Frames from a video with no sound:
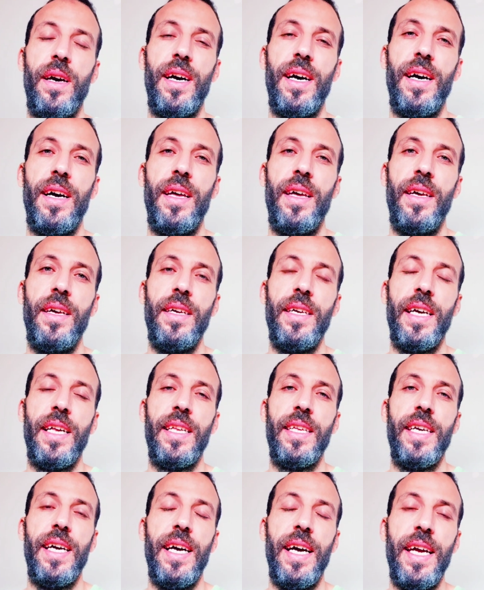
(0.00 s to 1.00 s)
آه،
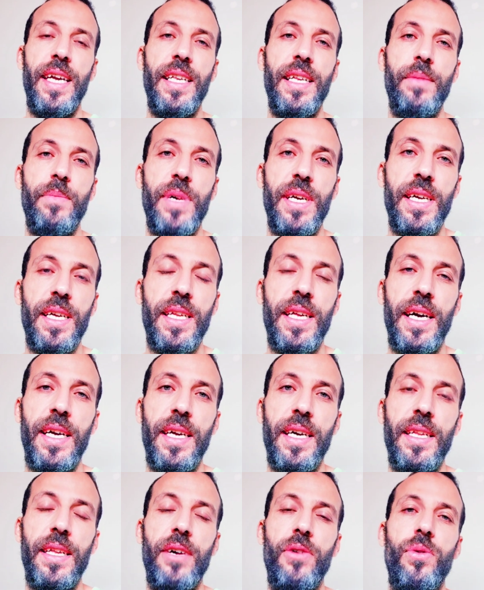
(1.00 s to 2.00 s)
يعني أينما يضع
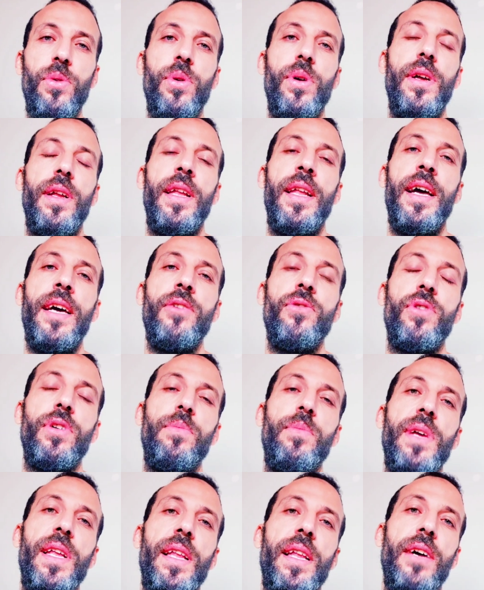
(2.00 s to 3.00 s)
يده لا
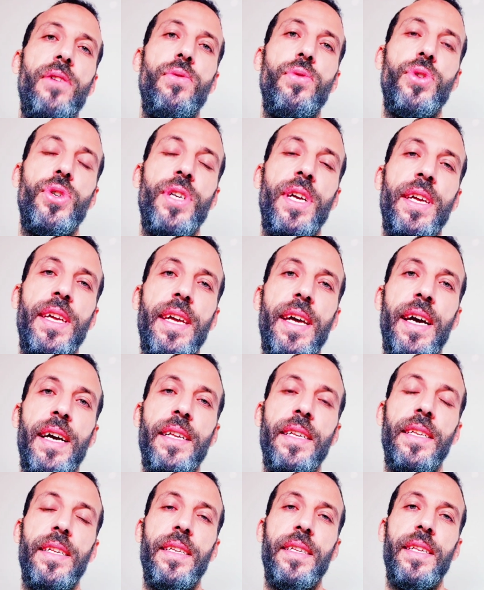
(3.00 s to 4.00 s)
يكمل له
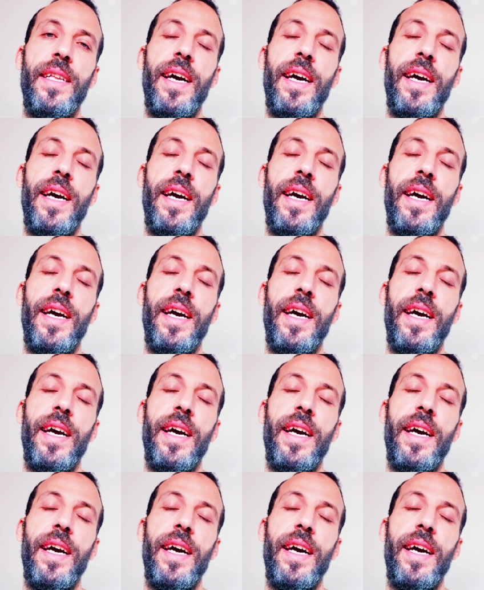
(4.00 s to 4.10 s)
شيئا